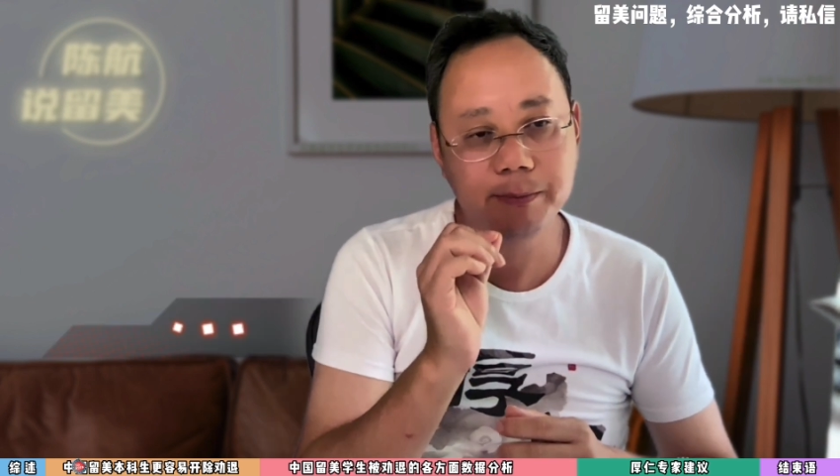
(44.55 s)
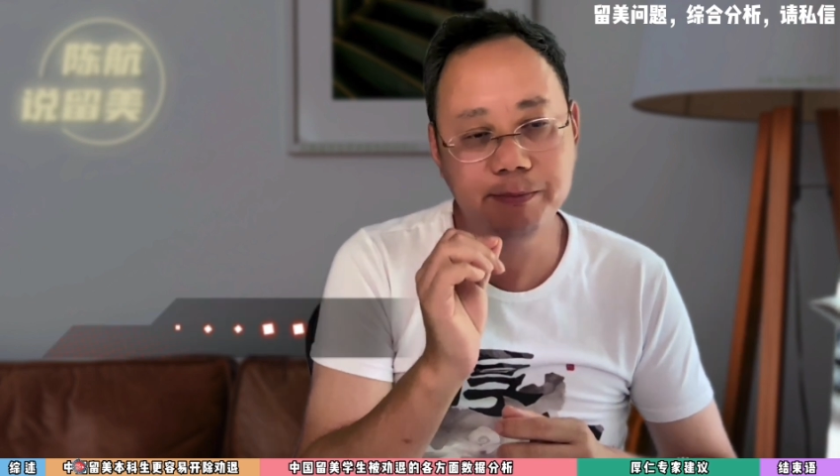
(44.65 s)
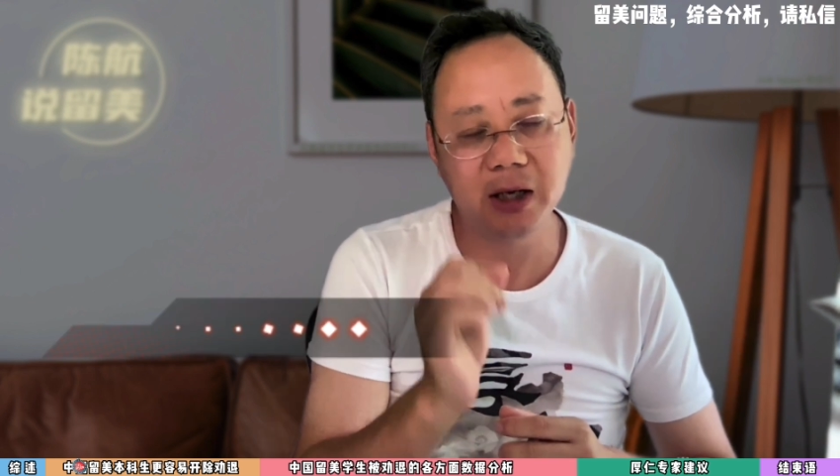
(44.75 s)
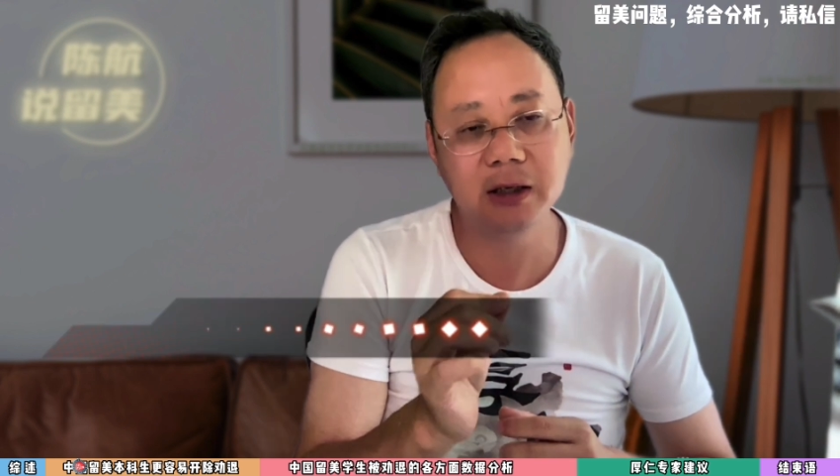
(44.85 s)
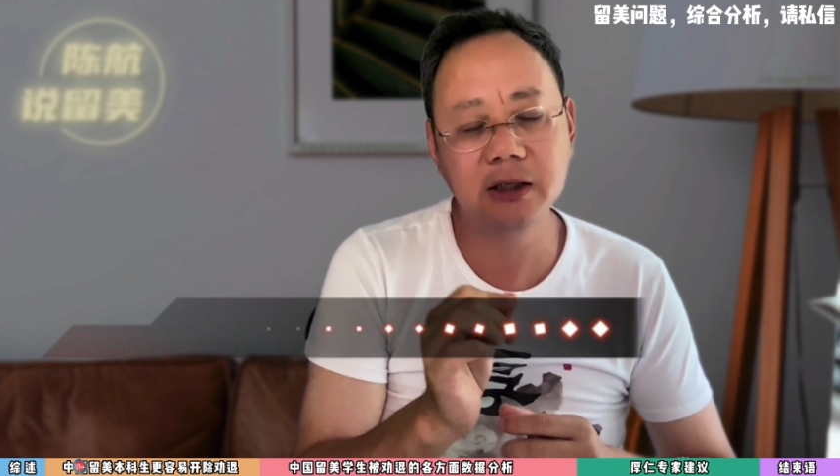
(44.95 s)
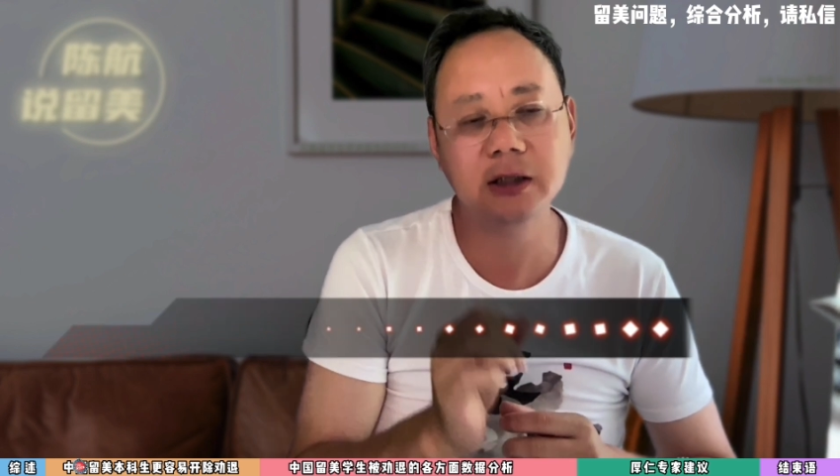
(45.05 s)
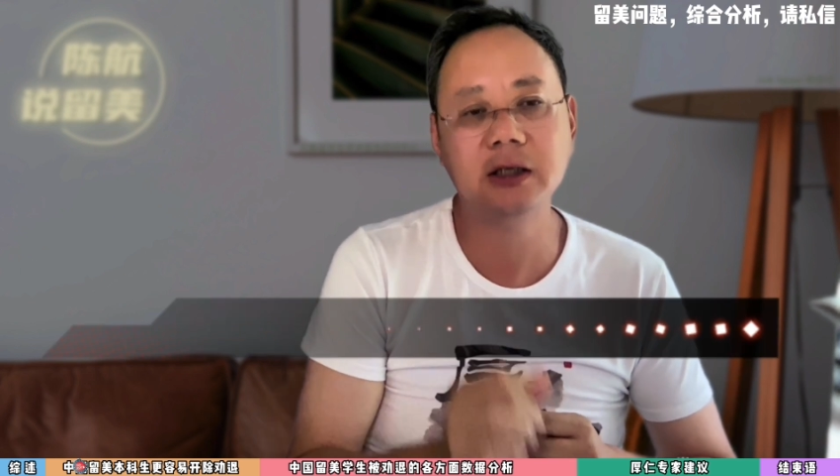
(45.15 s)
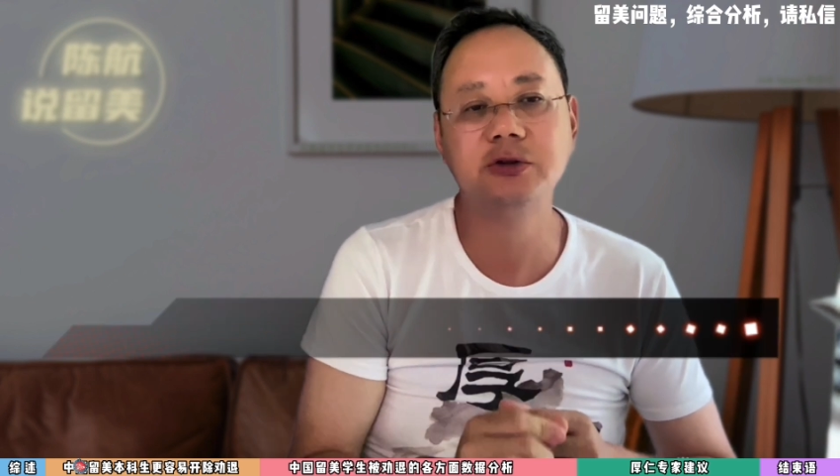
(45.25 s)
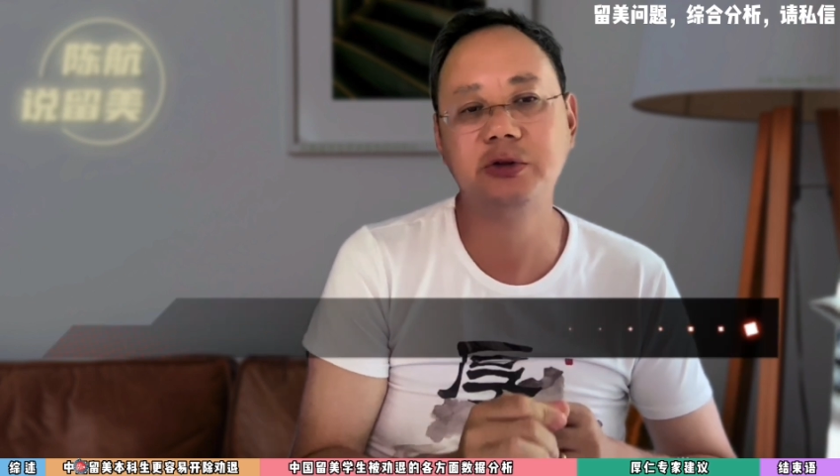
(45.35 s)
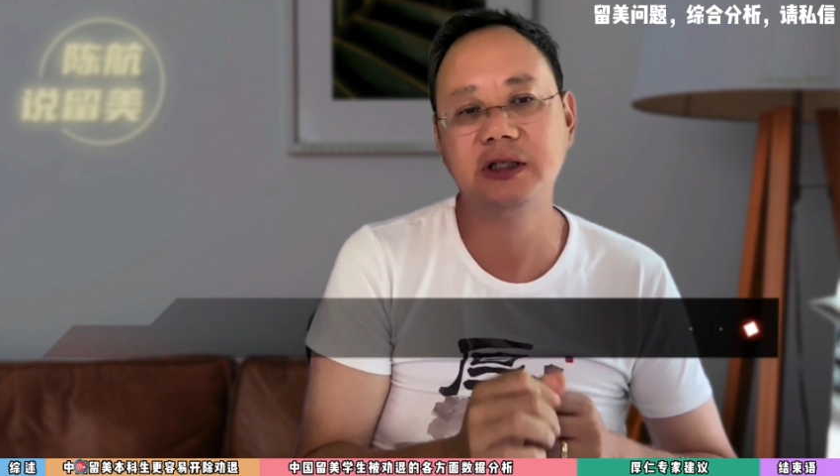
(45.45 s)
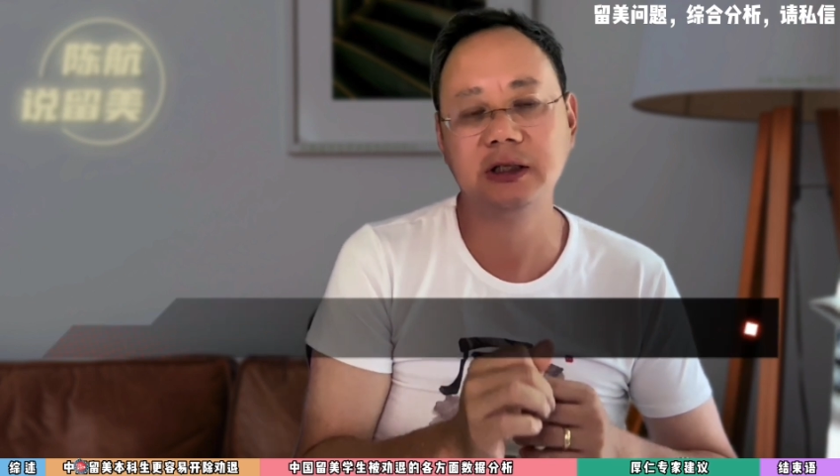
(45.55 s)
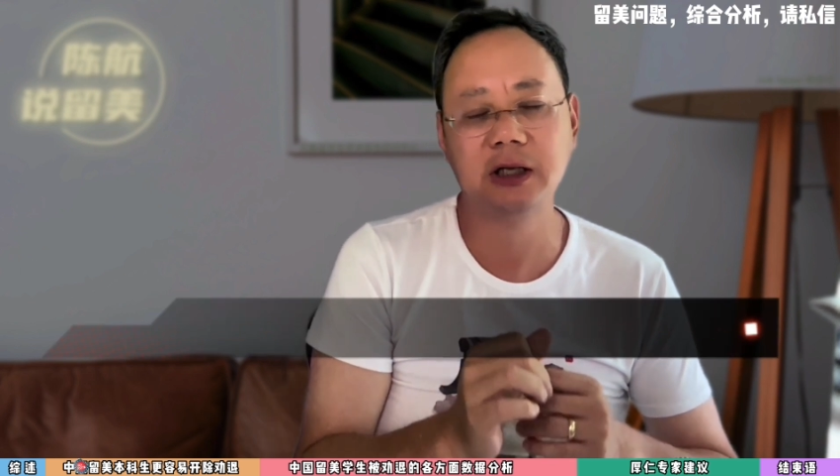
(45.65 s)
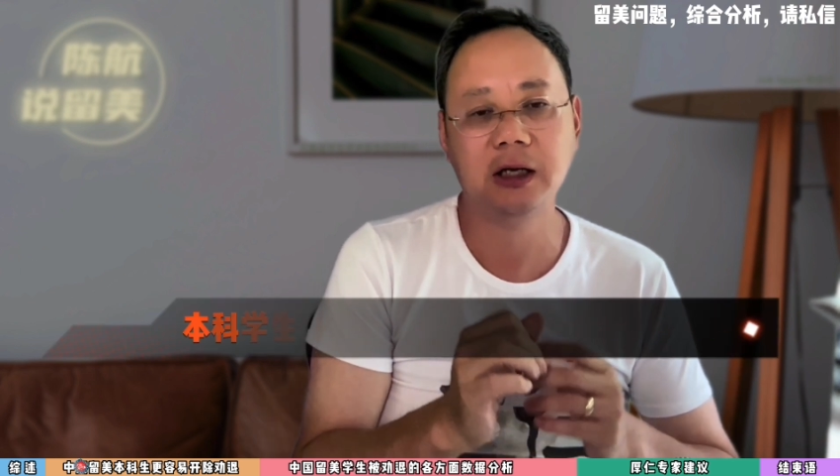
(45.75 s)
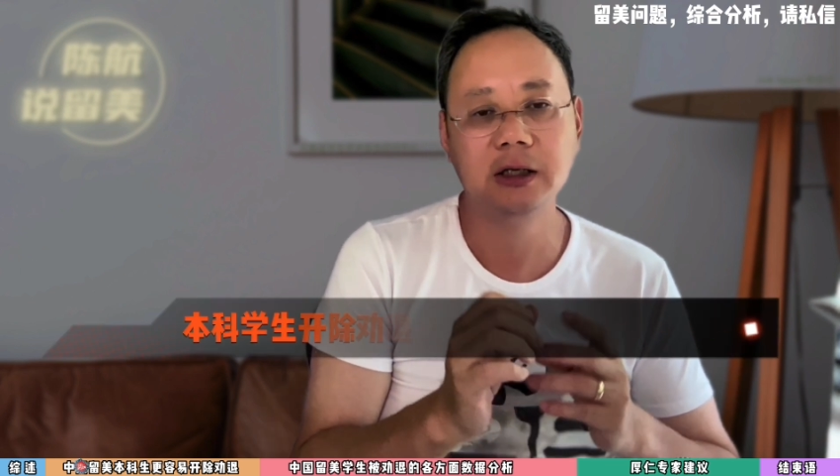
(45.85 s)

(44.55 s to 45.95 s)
本科的学生呢，